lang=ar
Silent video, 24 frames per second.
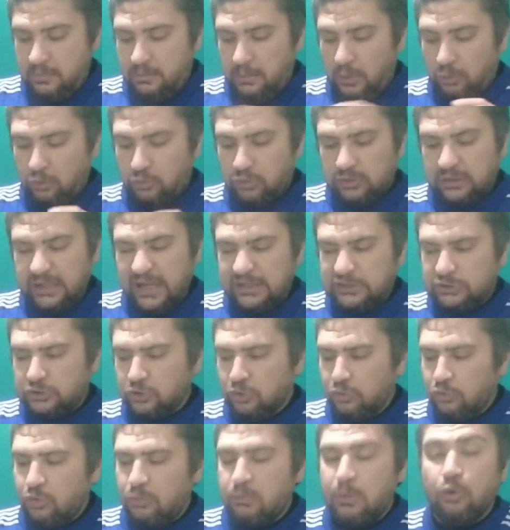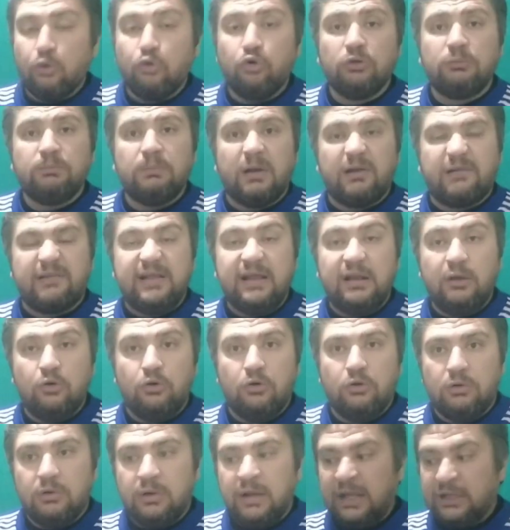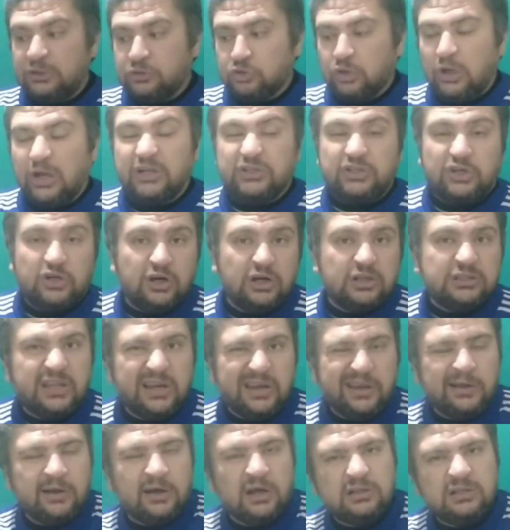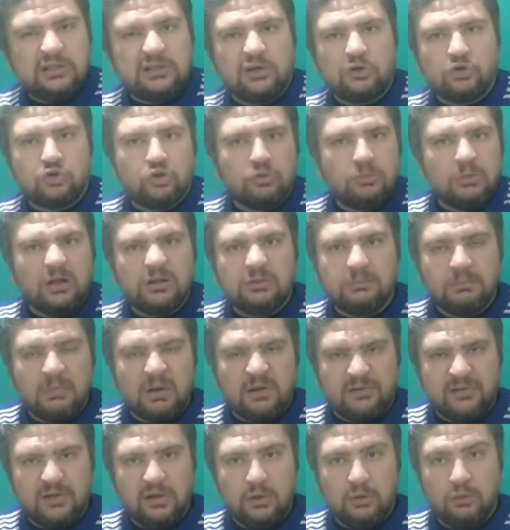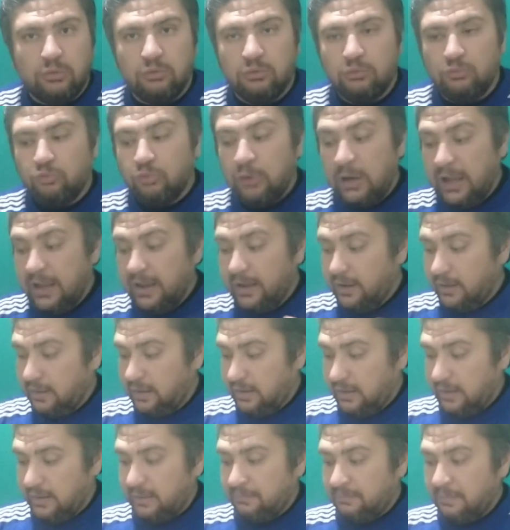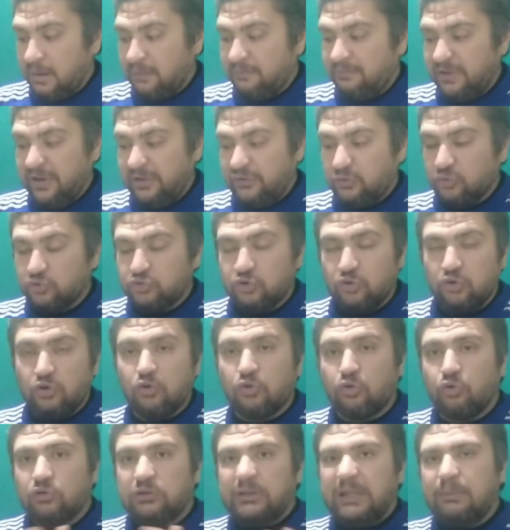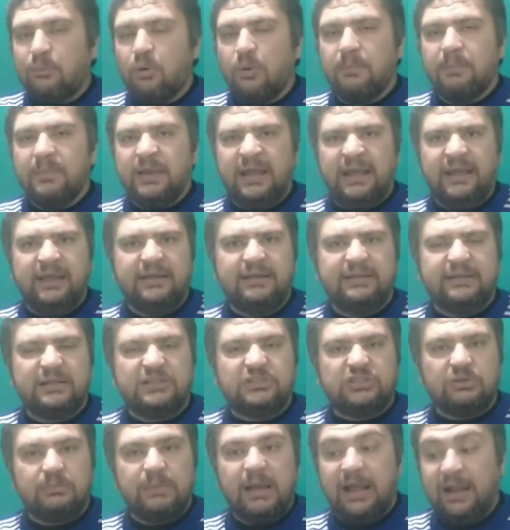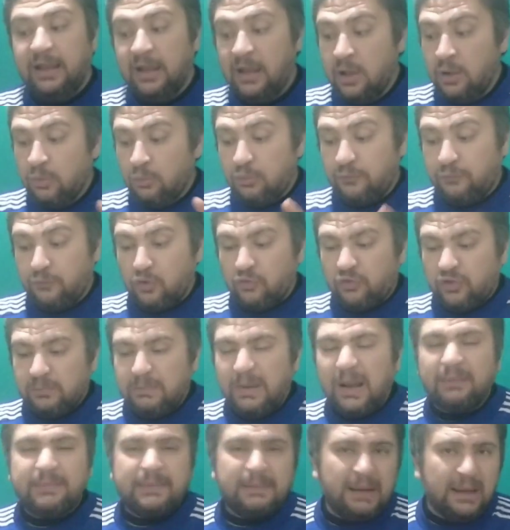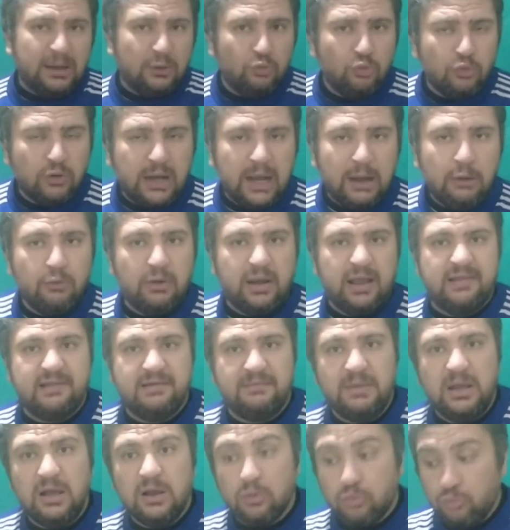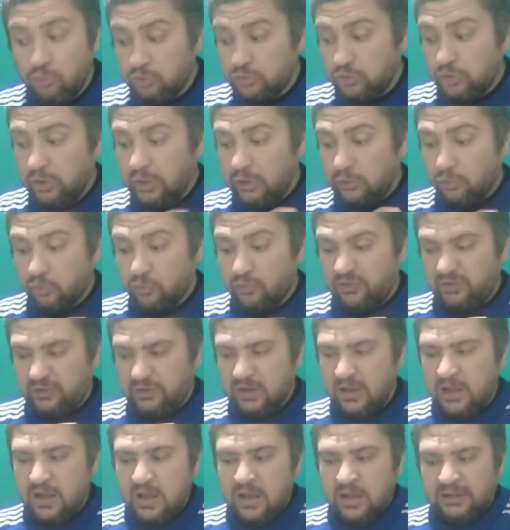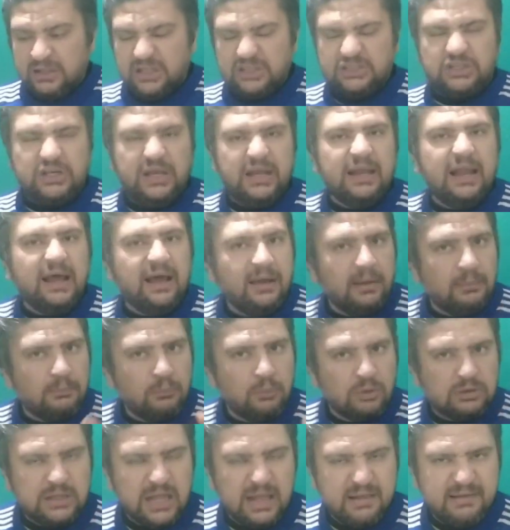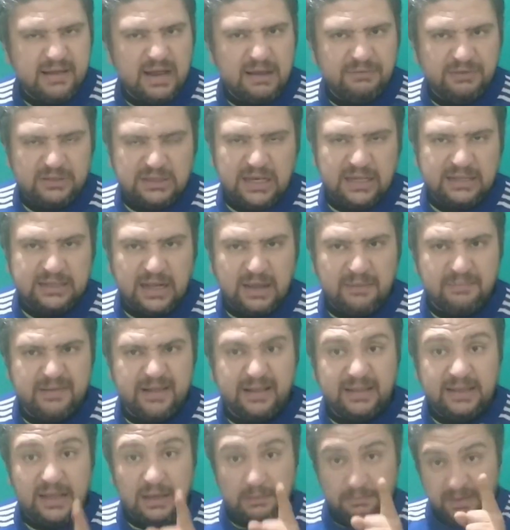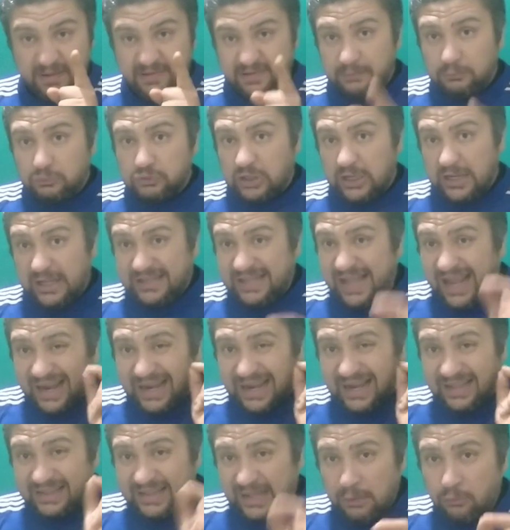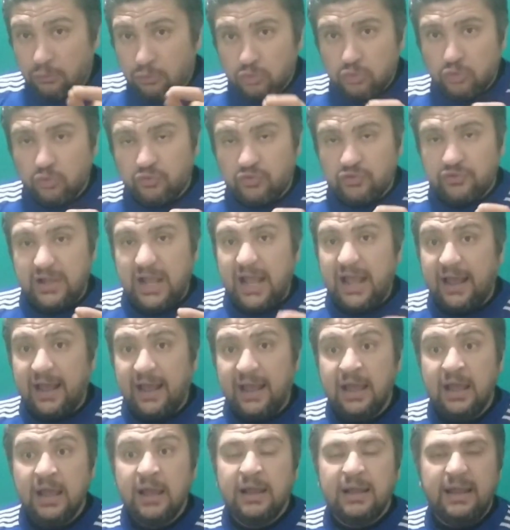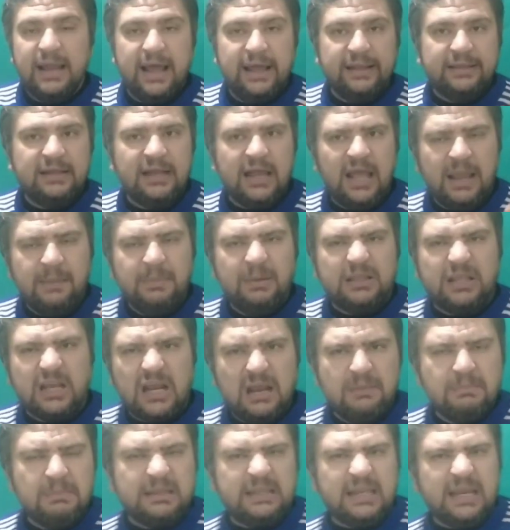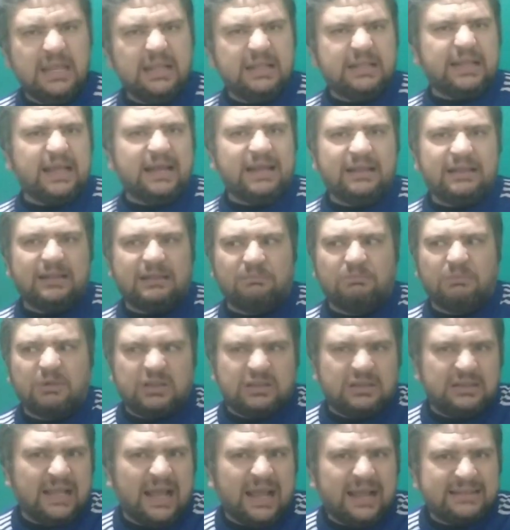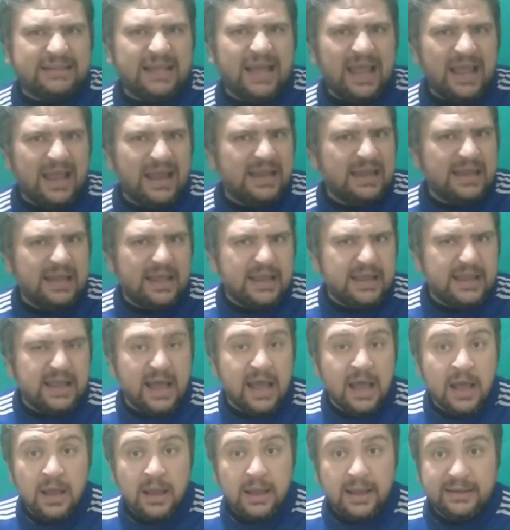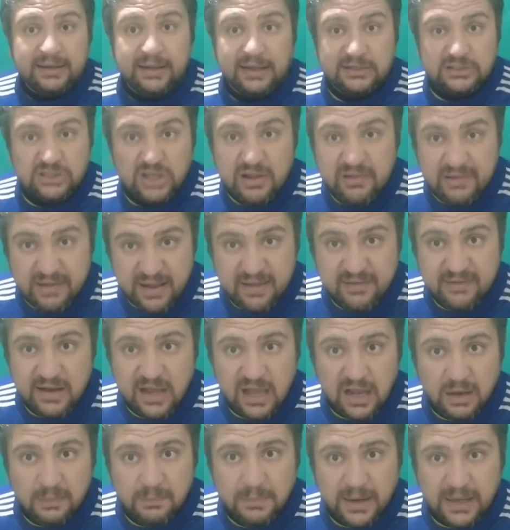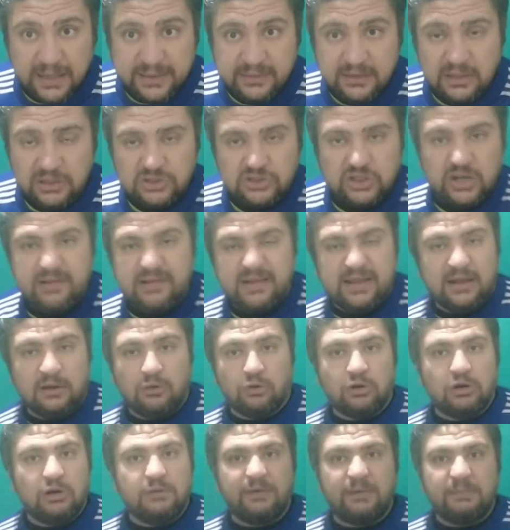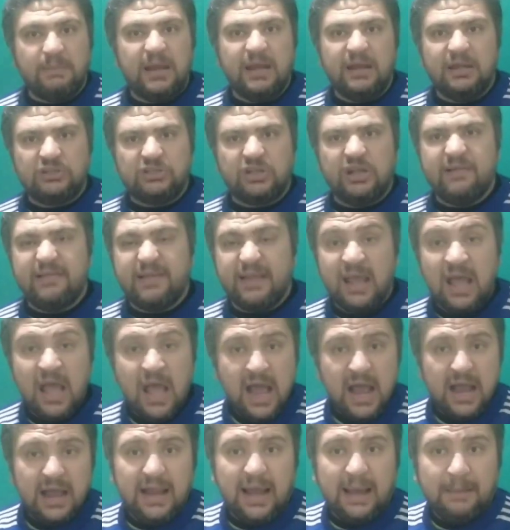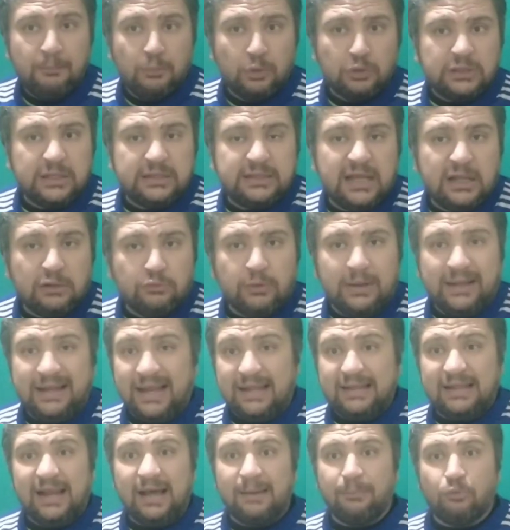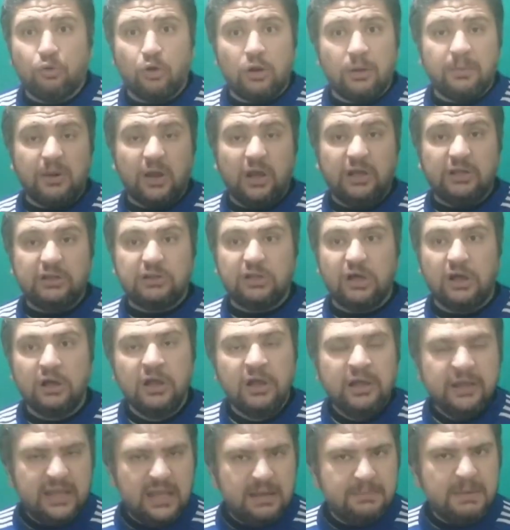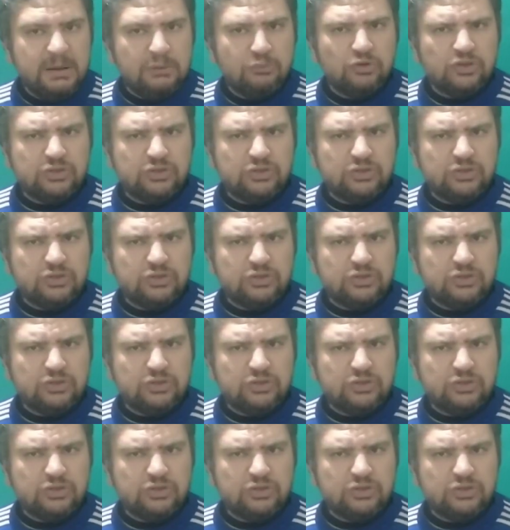موجود ناتشو وموجود مارسيلو ناتشو علشان خاطر يغطي تقدمات مارسيلو وما فينيسيوس جونيور قدامهم ناحيه الشمال وفي نص الملعب طبعا لوكا وكازيميرو وتوني كروس تشكيله متزنه في 3 5 2 بس مشكلتها كانت اول نص ساعه لان لعيبه ريال مدريد كانت متاخده ان هي ايه ده تشيلسي نازل يهاجم بجد تشيلسي احنا كنا فاهمين ان تشيلسي هيلعب مرتدات واحنا هنلعب كوره براحتنا يمين